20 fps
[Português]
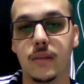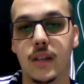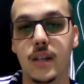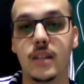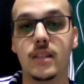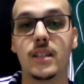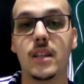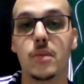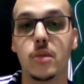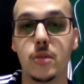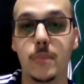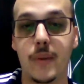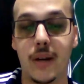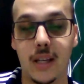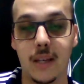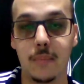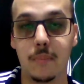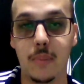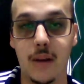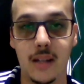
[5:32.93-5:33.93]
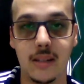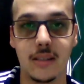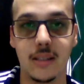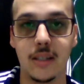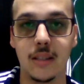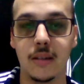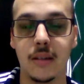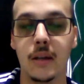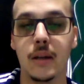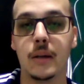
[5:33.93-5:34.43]
Rezamos para que
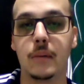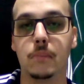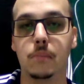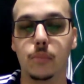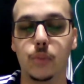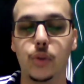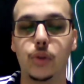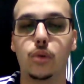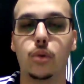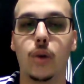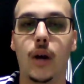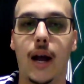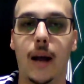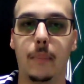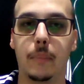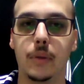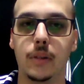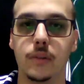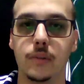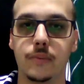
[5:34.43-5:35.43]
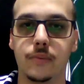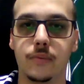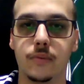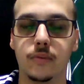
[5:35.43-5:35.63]
passe muito rápido.